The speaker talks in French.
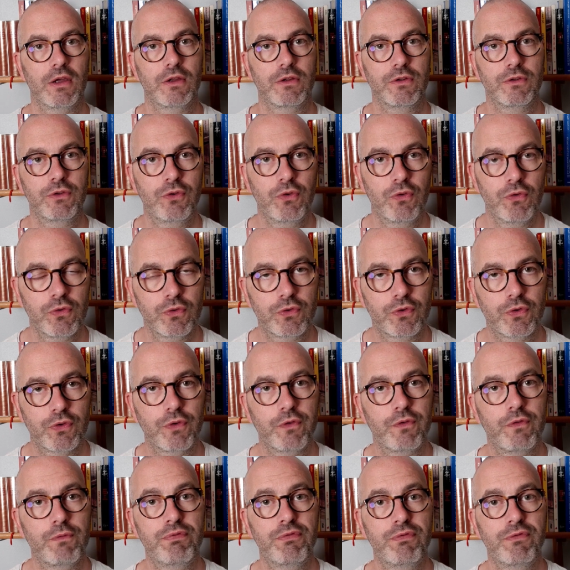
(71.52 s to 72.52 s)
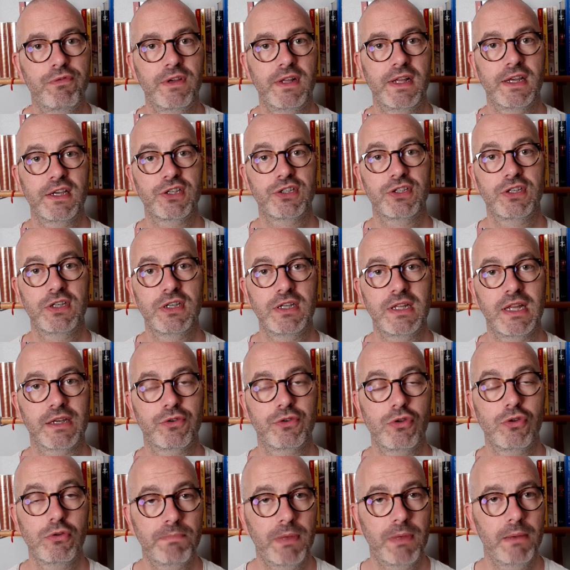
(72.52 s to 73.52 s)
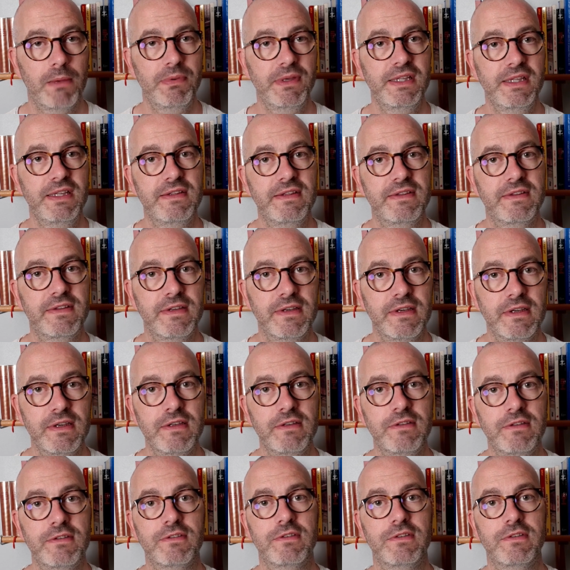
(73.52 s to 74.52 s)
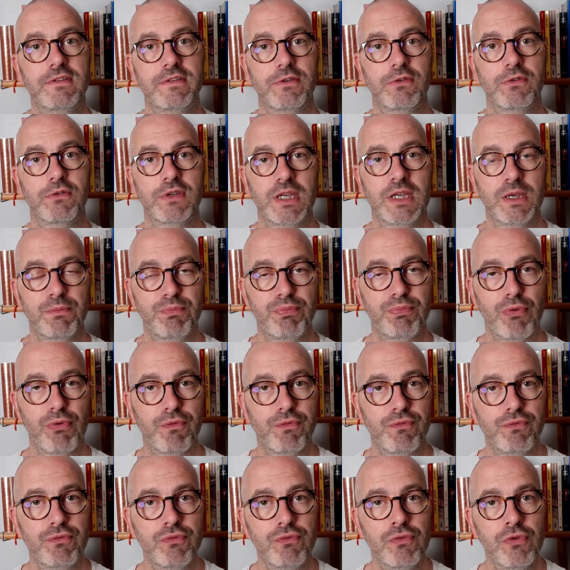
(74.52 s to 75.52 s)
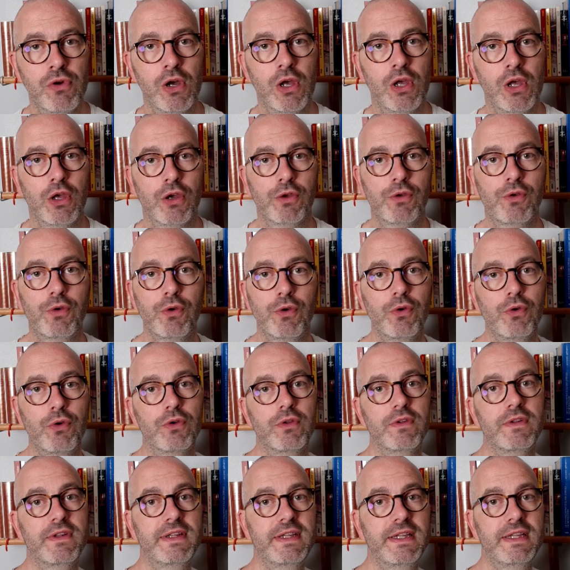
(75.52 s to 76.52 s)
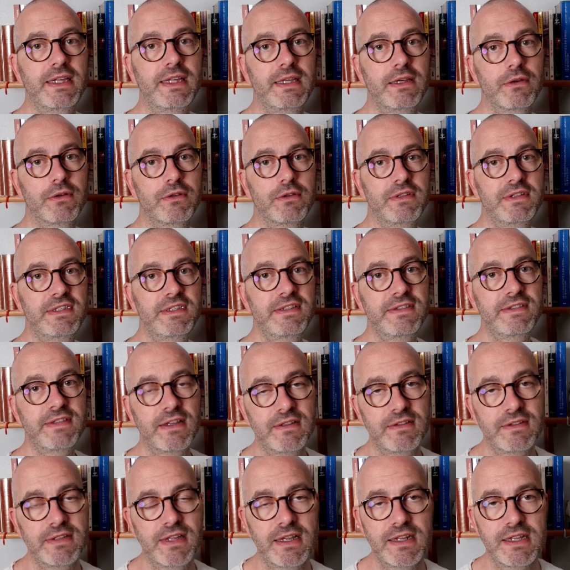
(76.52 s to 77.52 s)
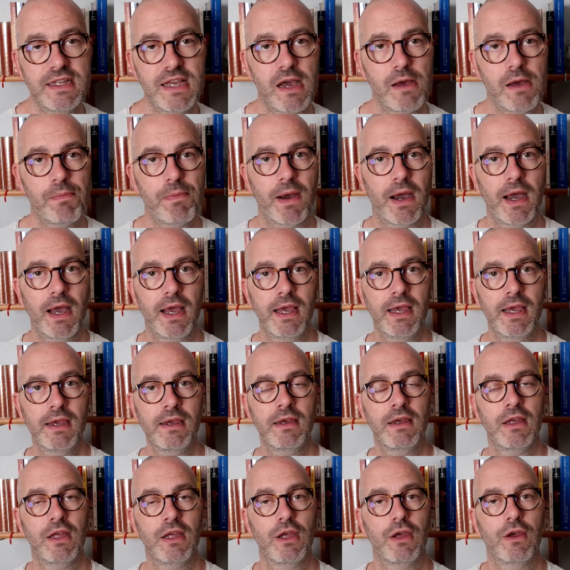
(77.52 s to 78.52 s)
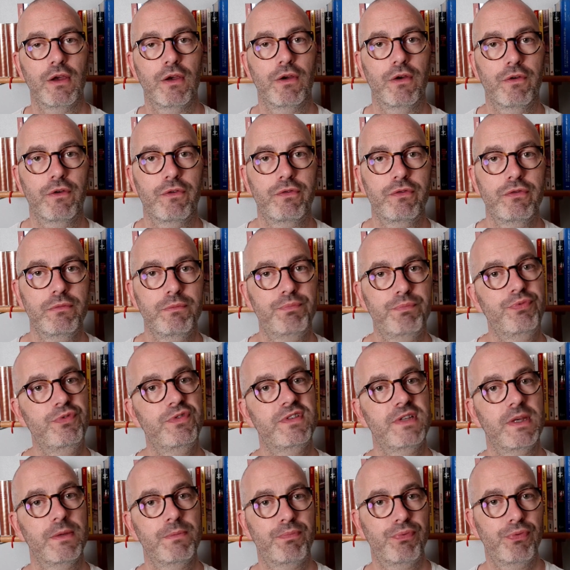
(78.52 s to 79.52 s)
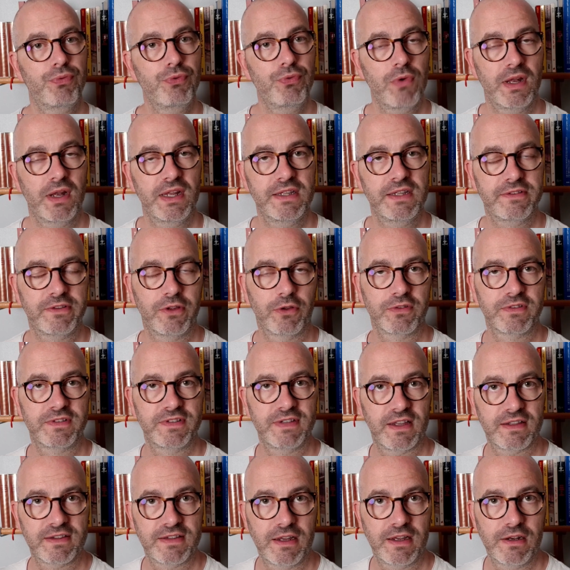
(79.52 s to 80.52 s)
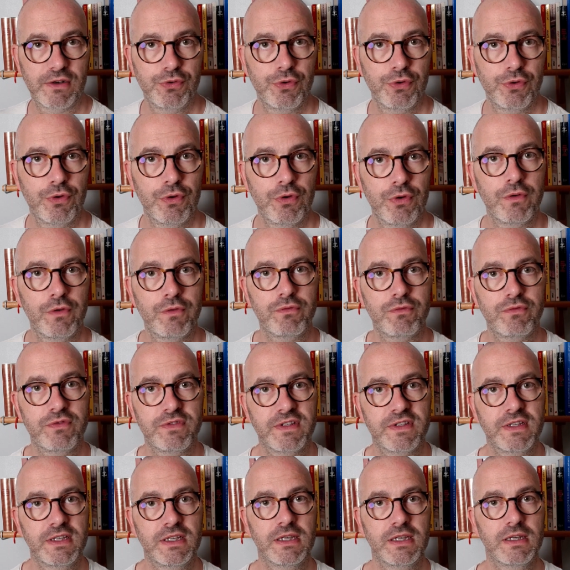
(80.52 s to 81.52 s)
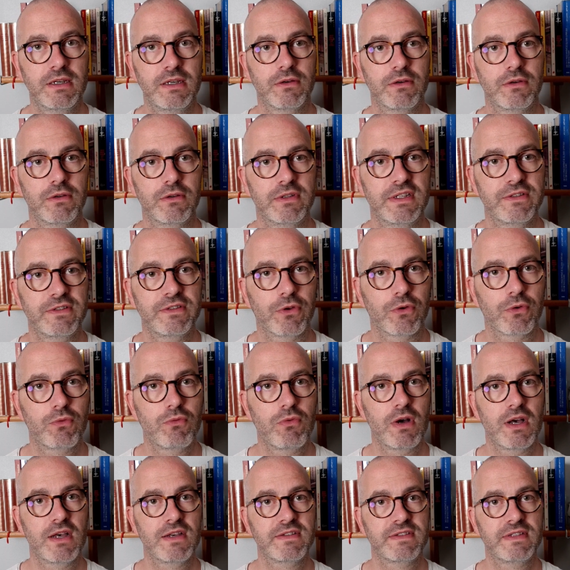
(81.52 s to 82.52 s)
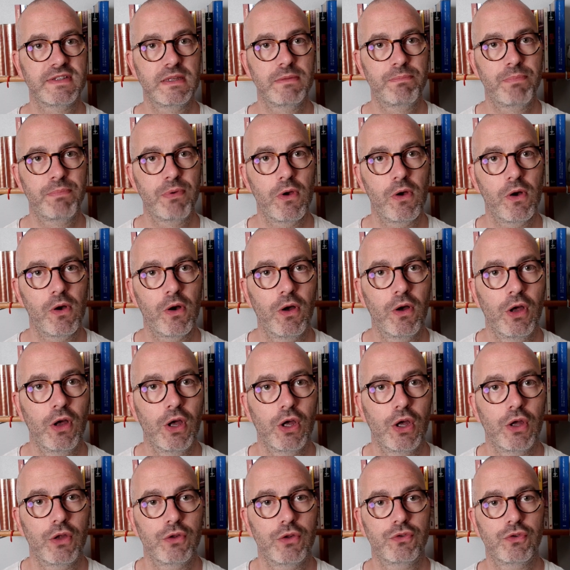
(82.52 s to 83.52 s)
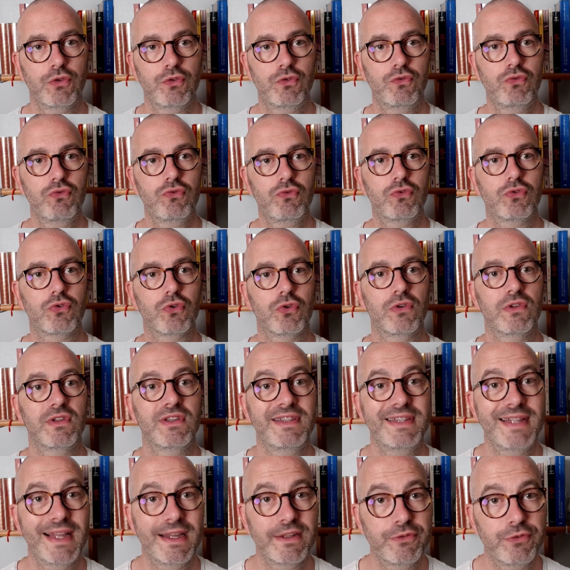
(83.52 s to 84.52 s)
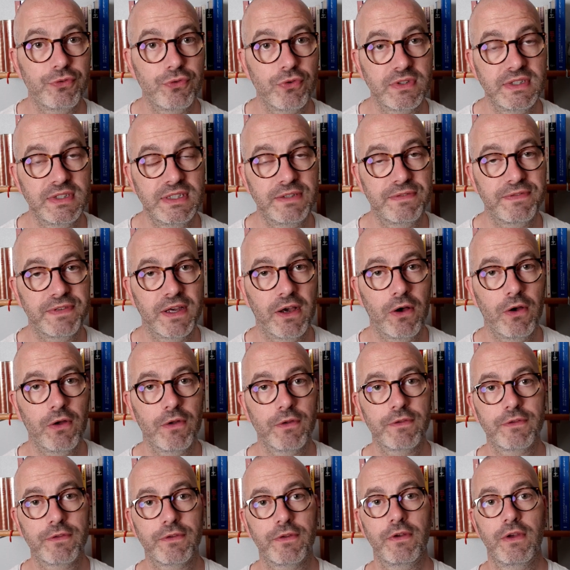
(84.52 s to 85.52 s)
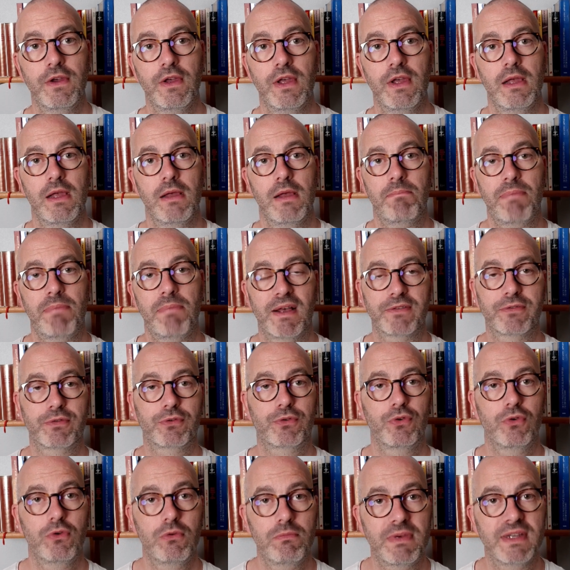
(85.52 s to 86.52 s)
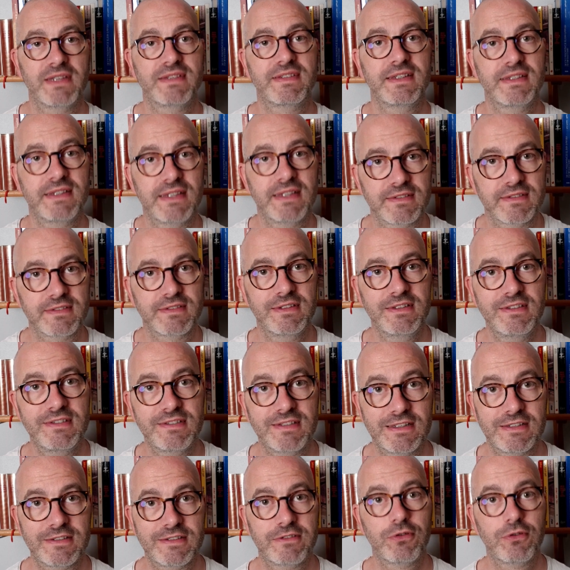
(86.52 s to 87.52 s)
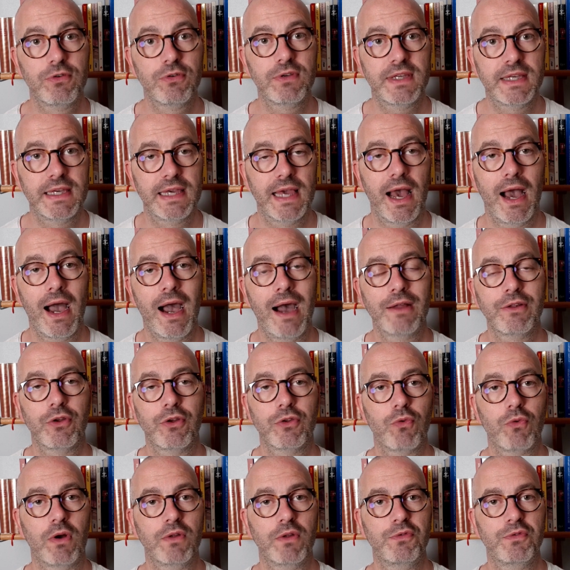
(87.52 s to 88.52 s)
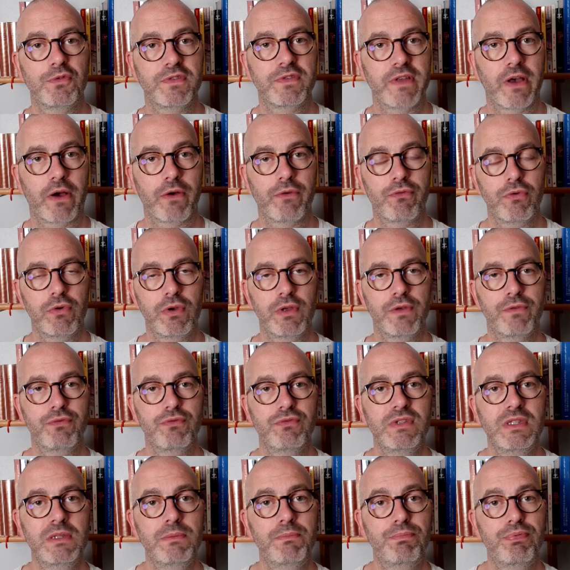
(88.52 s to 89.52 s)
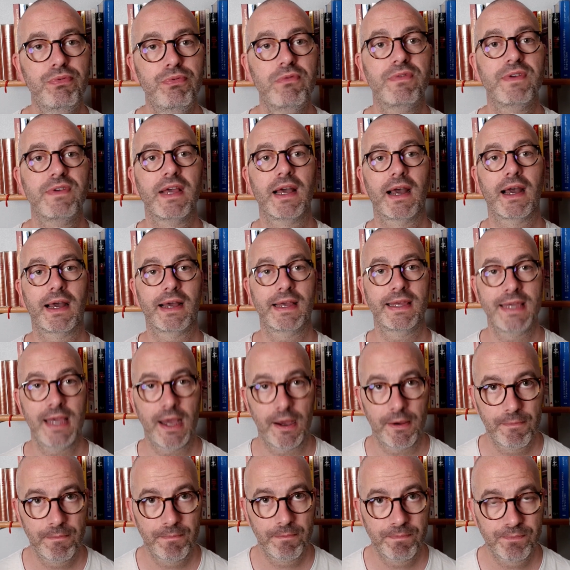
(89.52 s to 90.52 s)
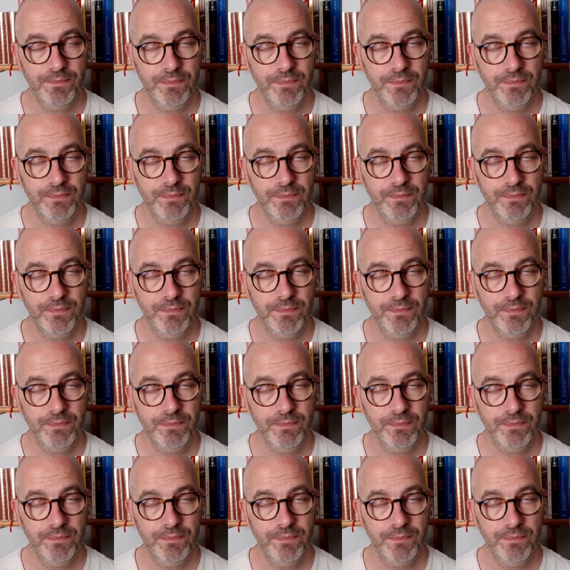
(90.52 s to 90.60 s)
Donc vous pouvez lâcher la culpabilité, si c'est OK pour vous, que des euh, dizaines d'années après, euh, vous ne puissiez plus aller dans certains lieux, vous ayez euh, des angoisses, des peurs de toute nature différente, parce que bah, c'est ainsi, c'est stocké à un endroit du cerveau et vous n'y pouvez rien.